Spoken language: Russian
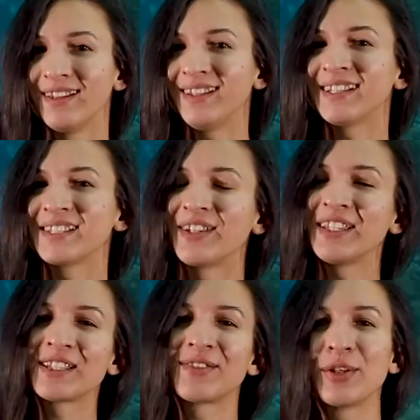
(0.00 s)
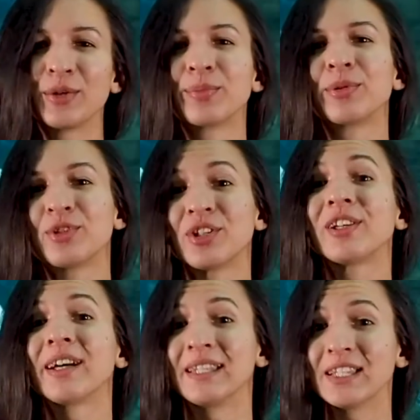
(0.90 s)
И название свое он
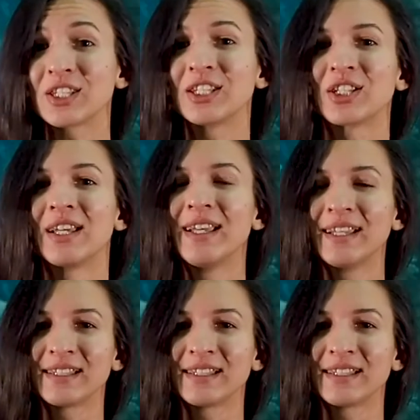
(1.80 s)
получил, конечно же,